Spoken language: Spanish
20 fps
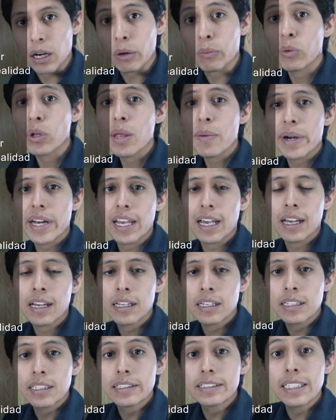como debería
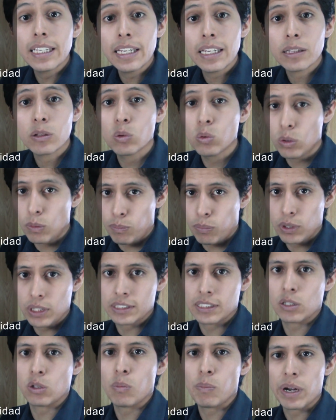si tú no
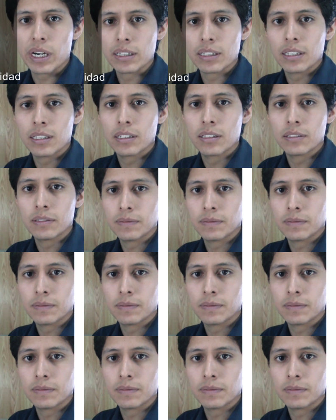pones de tu parte.